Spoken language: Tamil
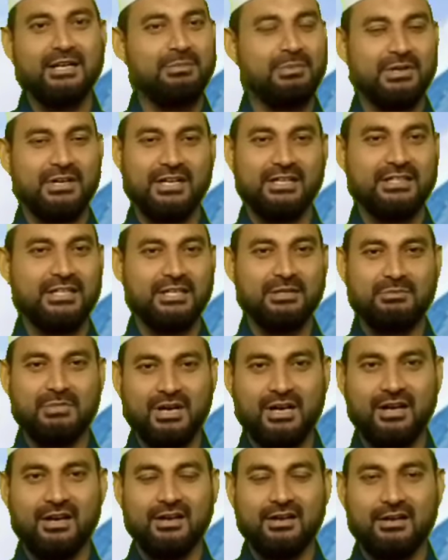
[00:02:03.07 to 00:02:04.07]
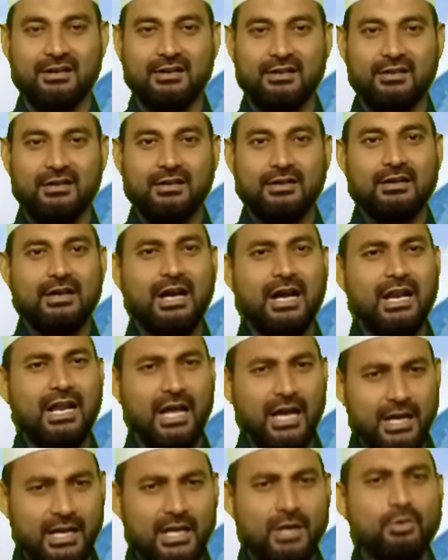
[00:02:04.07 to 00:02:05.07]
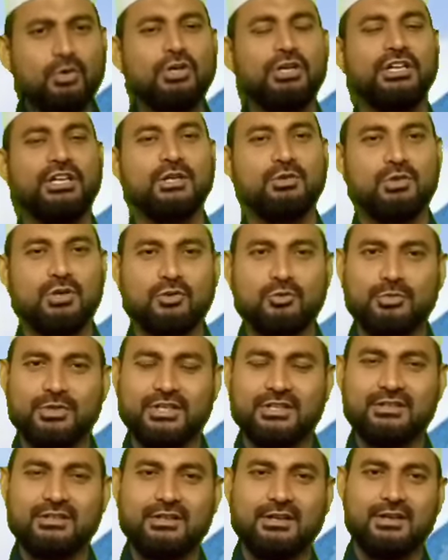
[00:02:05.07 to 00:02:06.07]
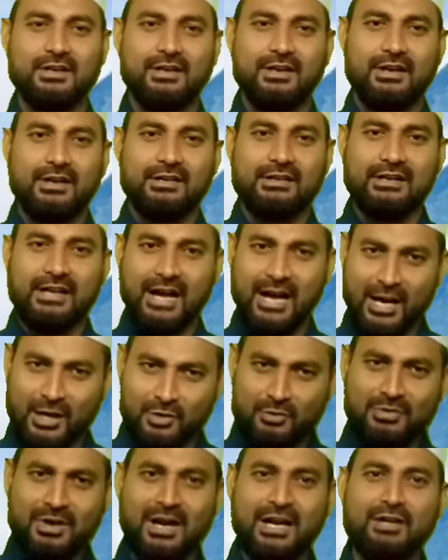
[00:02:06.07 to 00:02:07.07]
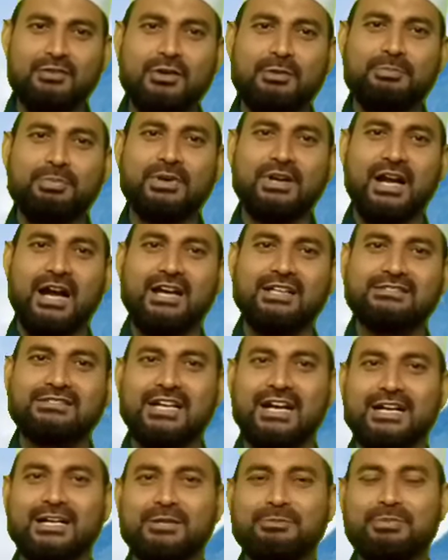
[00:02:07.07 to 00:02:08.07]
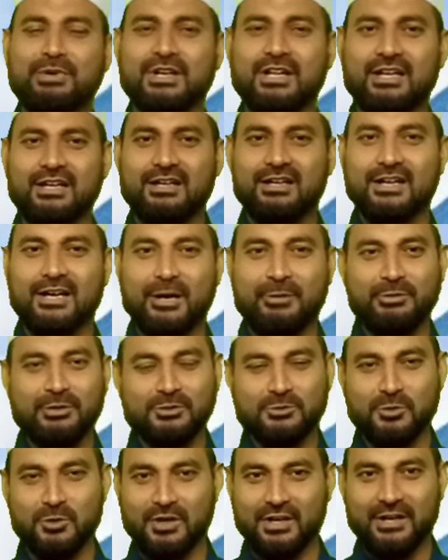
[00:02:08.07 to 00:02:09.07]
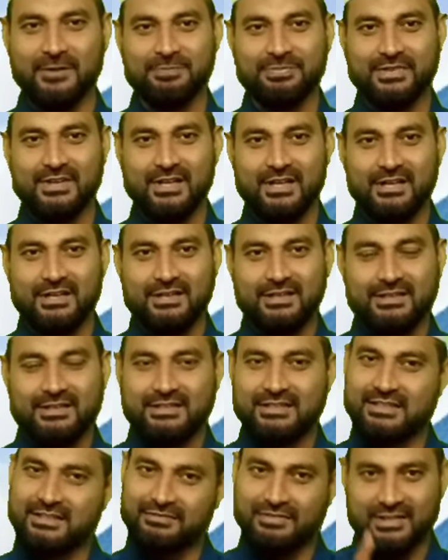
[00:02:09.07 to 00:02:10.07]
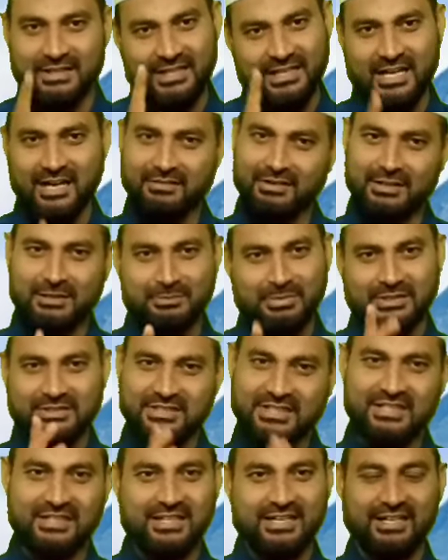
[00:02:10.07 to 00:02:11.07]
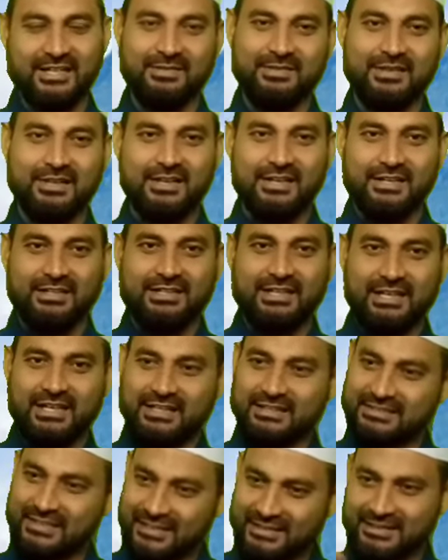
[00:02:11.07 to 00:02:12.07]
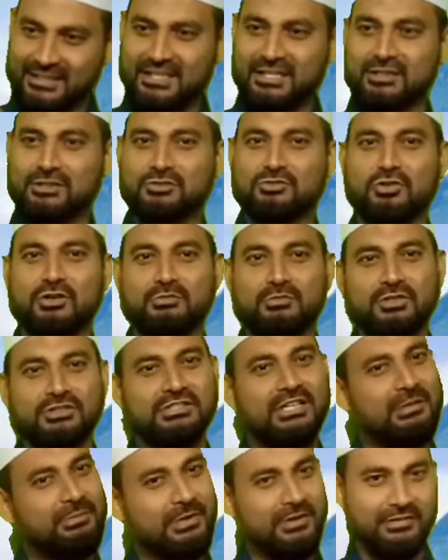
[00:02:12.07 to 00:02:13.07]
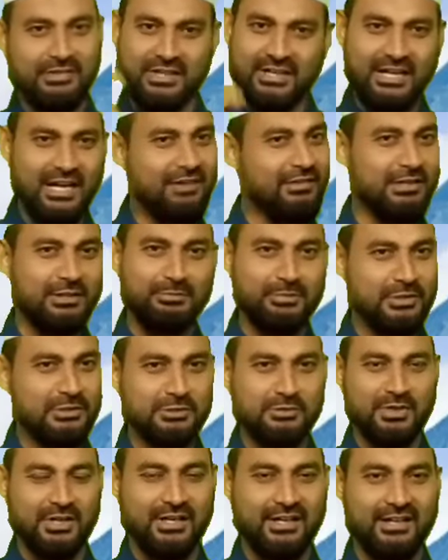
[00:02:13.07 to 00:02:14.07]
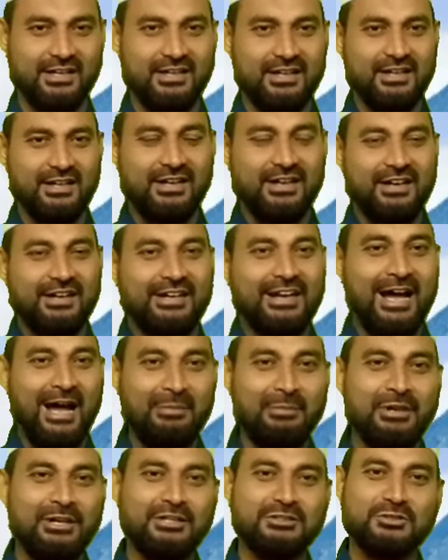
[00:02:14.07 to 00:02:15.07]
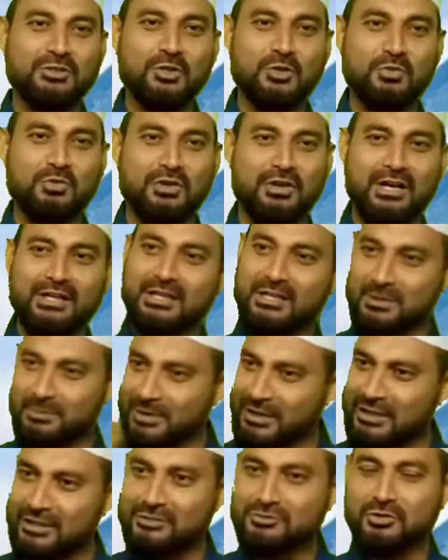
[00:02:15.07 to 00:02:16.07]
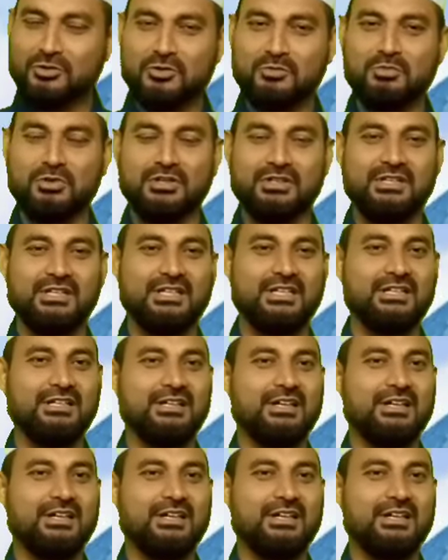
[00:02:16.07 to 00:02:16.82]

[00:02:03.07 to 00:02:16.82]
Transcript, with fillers: என்ன பண்ணுறான் தெரியுமா கால அன உஹி ஓமித் நானும் வாழ வைப்பேன் நானும் சாகடிப்பேனே அப்படின்னு சொல்கிறான் இது விதண்டாவாதம் பேசுகிறது தானே இன்றைக்கி சத்தியத்தை சொல்லும்போது சில பேர் விதண்டாவாதம் பேசுவாங்க நாம் என்ன சொல்லுவோம் அதற்கு பதில் சொல்லும் பொழுது